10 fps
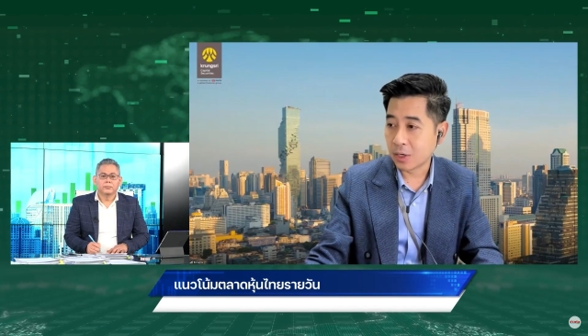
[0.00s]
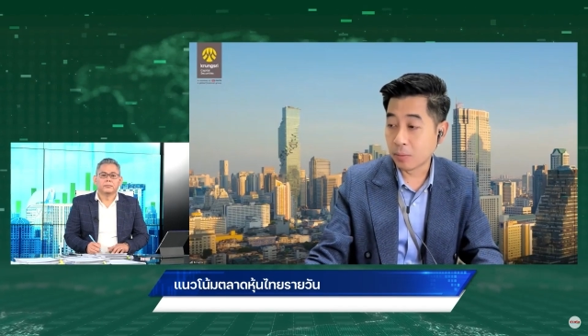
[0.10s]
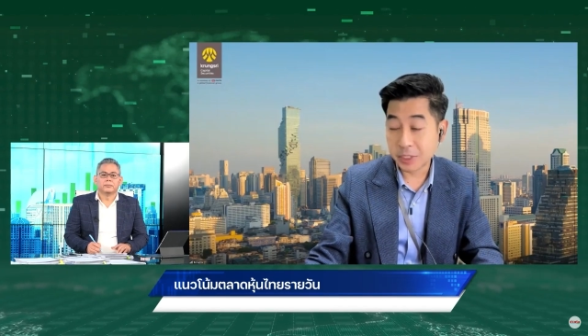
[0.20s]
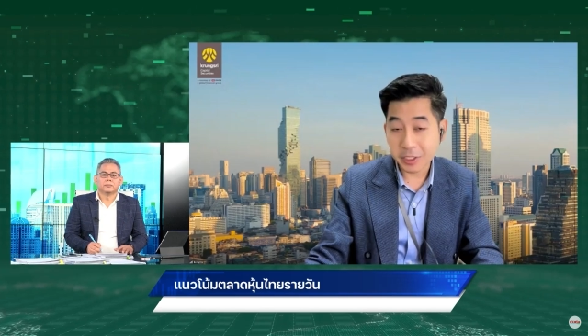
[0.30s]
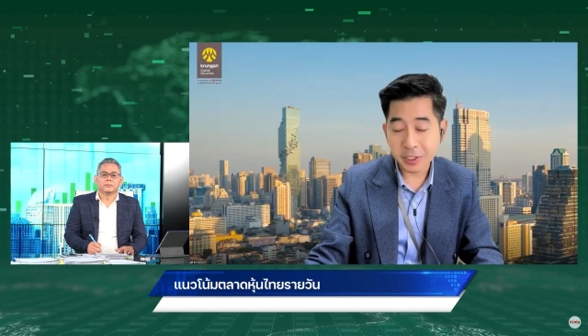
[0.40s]
ร
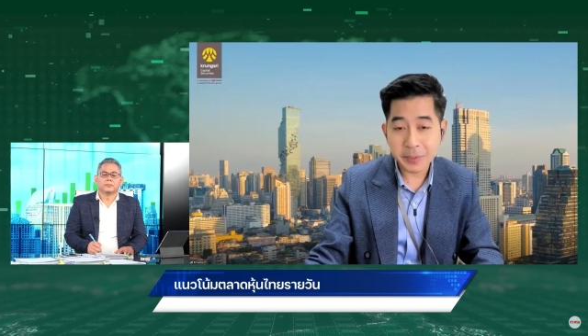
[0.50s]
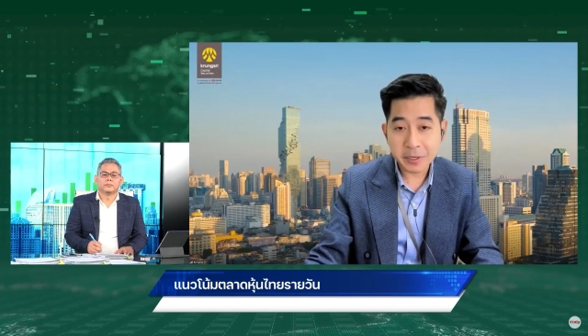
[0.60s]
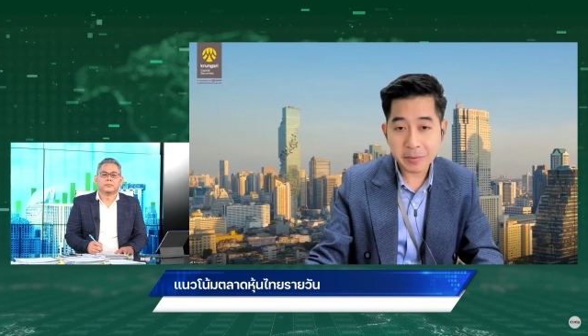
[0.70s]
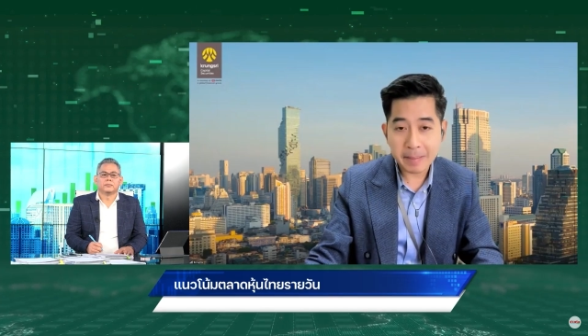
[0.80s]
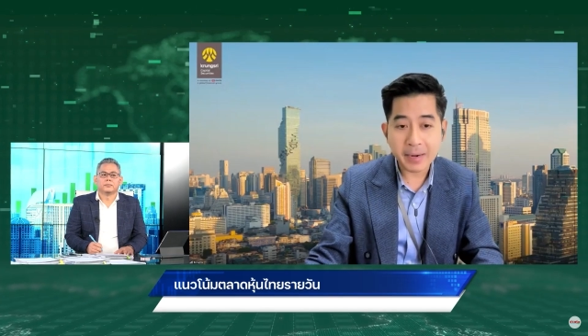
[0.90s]
วมไปถึงดอกเบี้
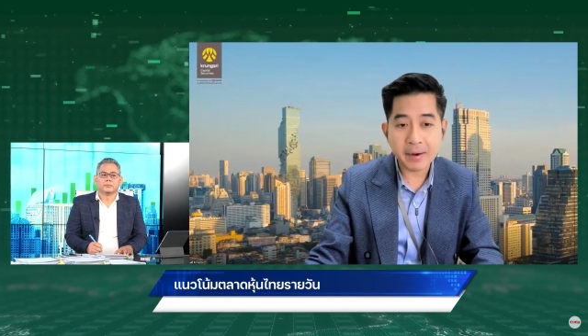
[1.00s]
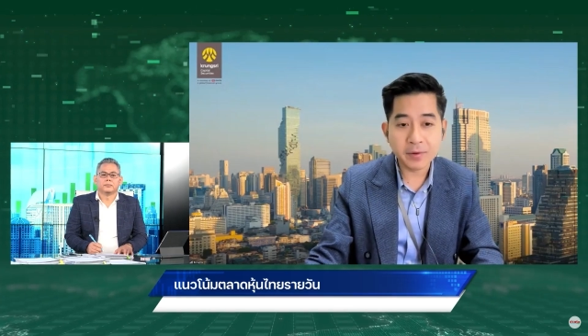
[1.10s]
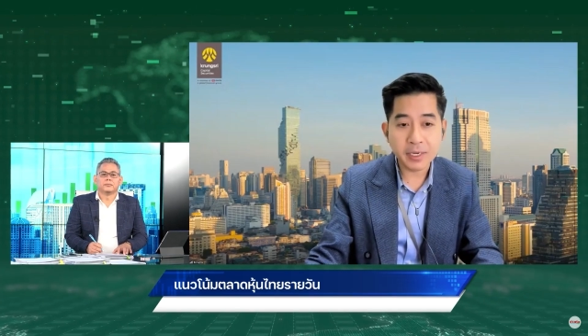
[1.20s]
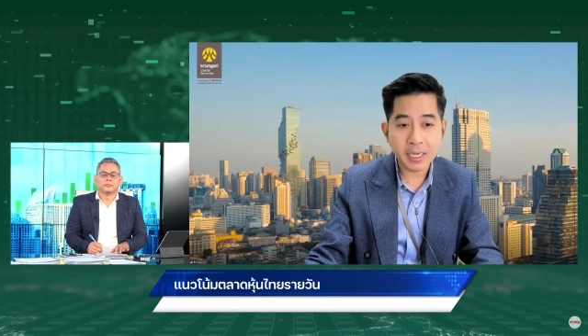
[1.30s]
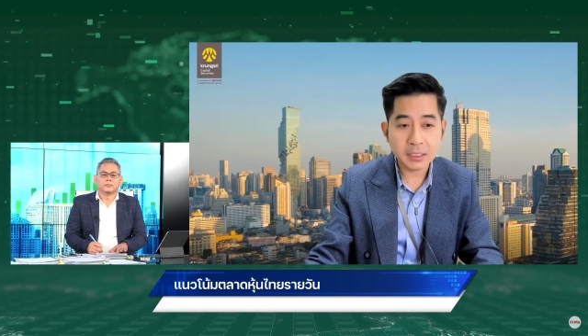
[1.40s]
ยนโยบายบ้านเรา
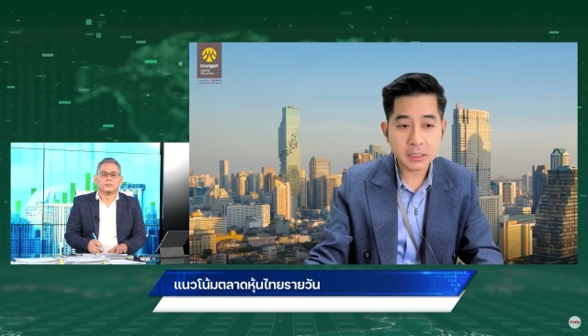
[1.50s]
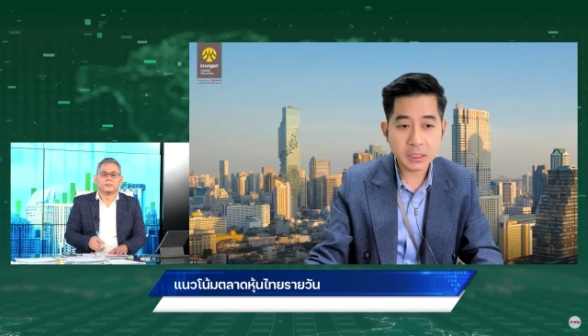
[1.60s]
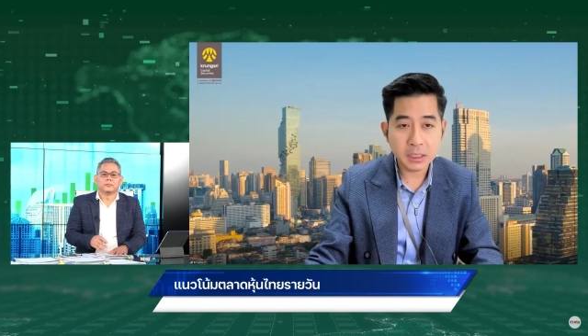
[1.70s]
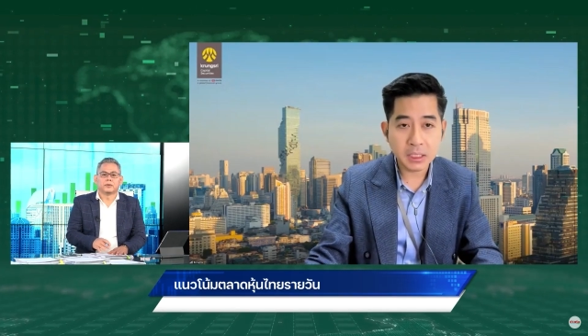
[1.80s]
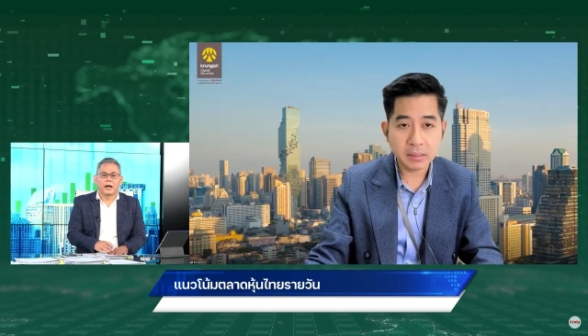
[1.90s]
ด้วยนะ
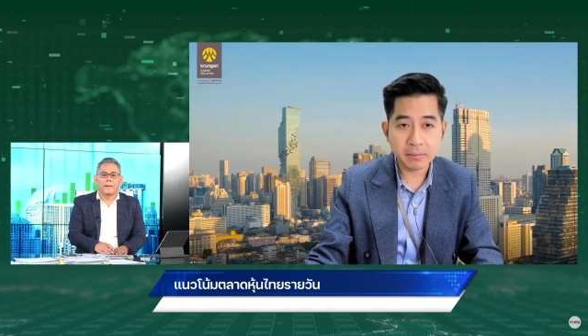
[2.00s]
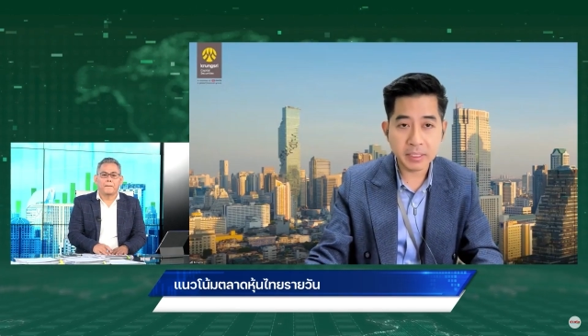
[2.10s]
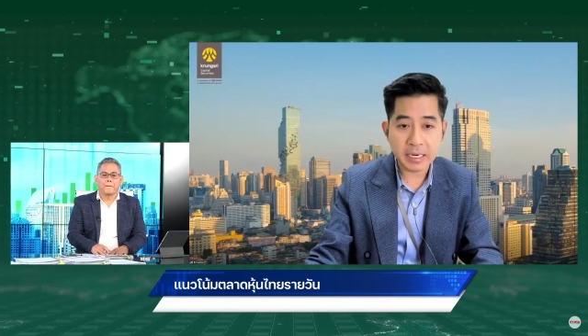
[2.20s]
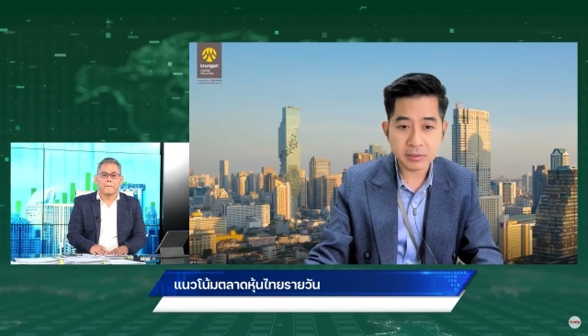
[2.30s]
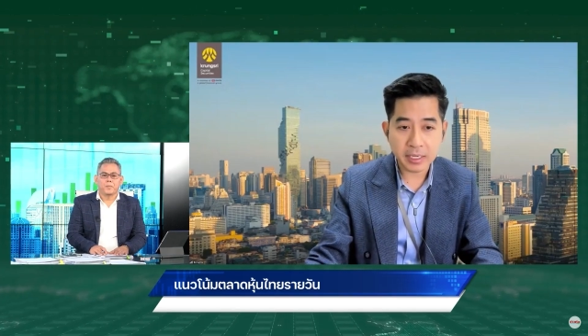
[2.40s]
ที่
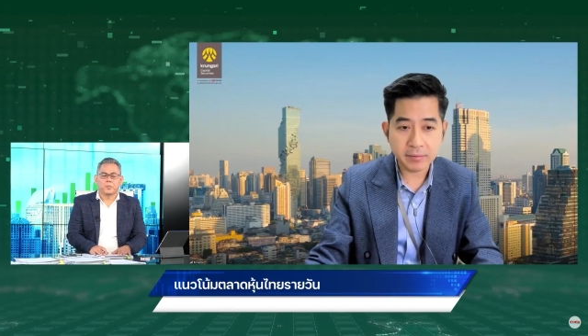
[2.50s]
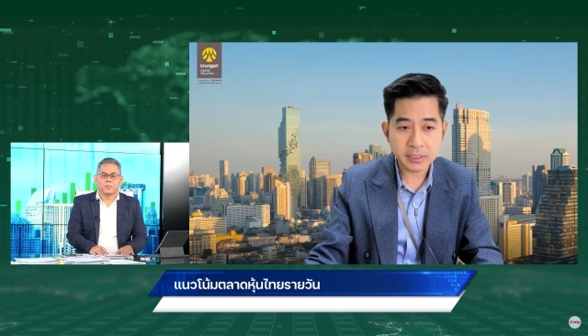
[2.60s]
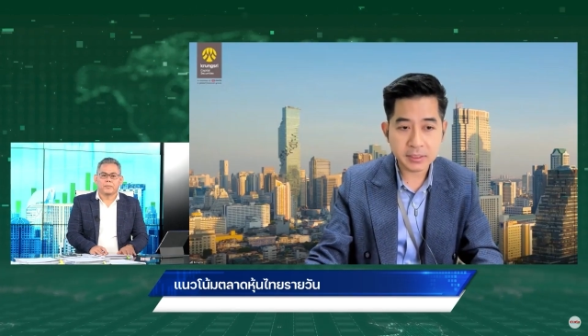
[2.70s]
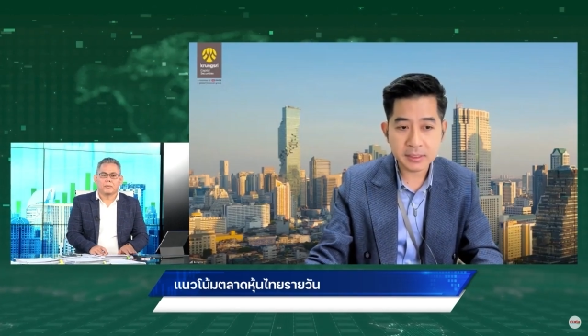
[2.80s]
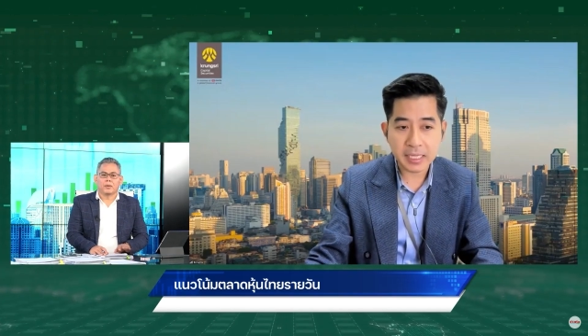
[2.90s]
มีดาวไซ
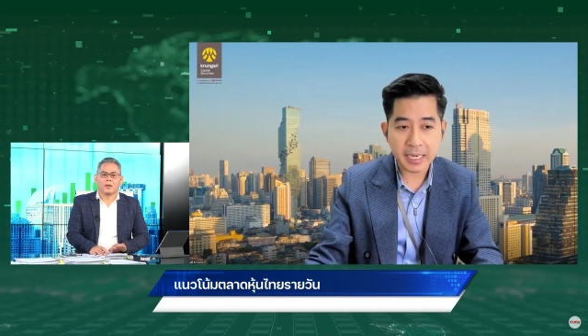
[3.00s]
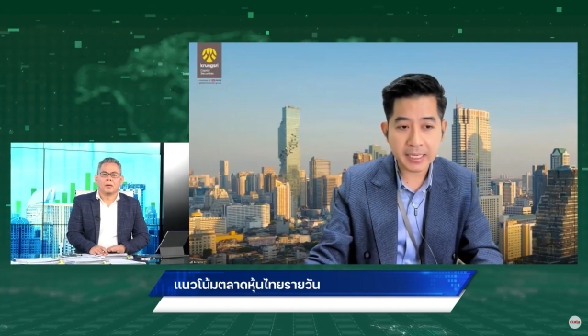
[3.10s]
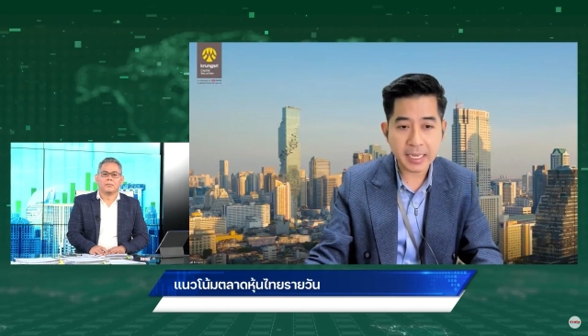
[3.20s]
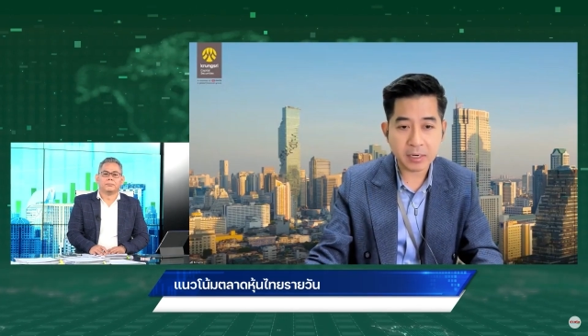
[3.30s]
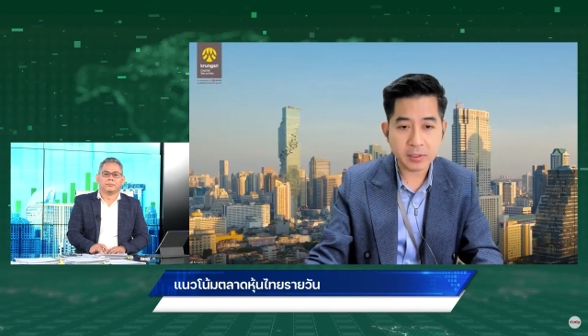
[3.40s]
ริสจาก
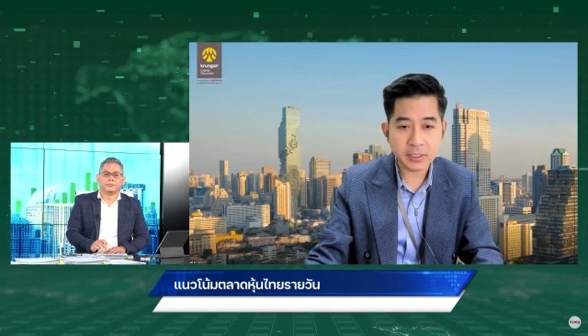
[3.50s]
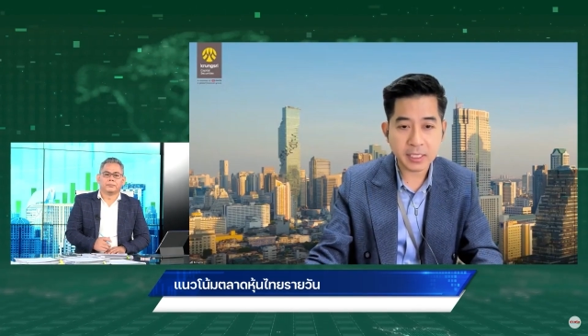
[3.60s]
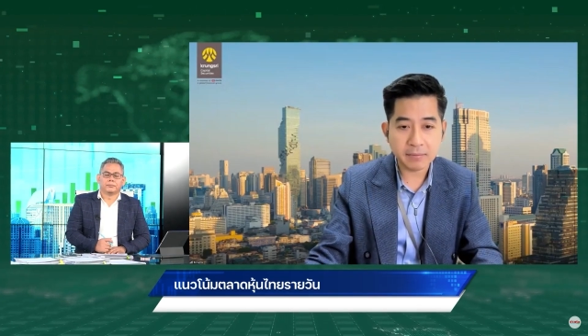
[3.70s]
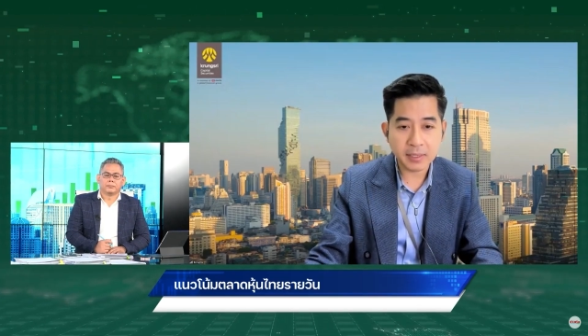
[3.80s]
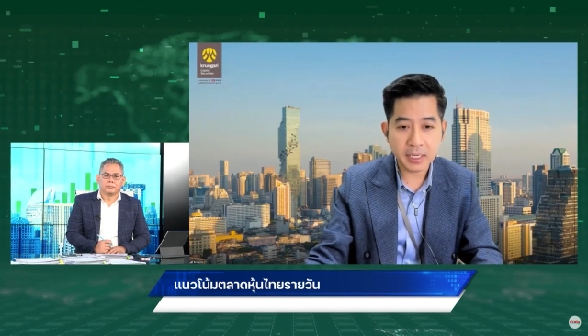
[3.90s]
คาดการณ์ของวัน
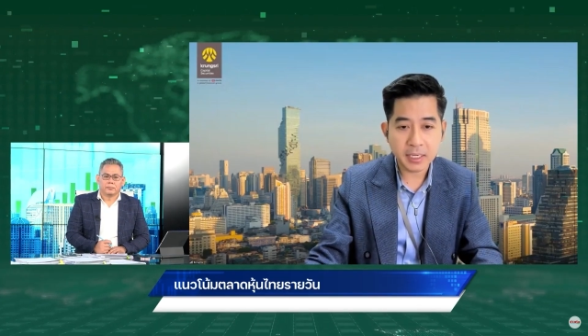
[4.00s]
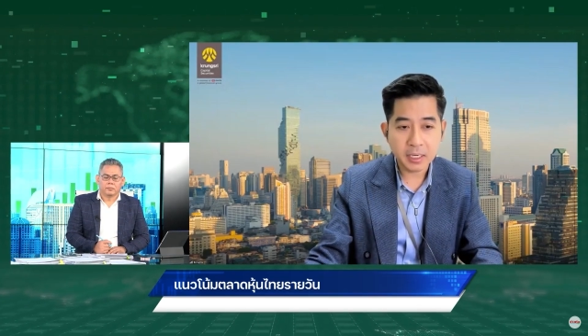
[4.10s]
ซัดว่า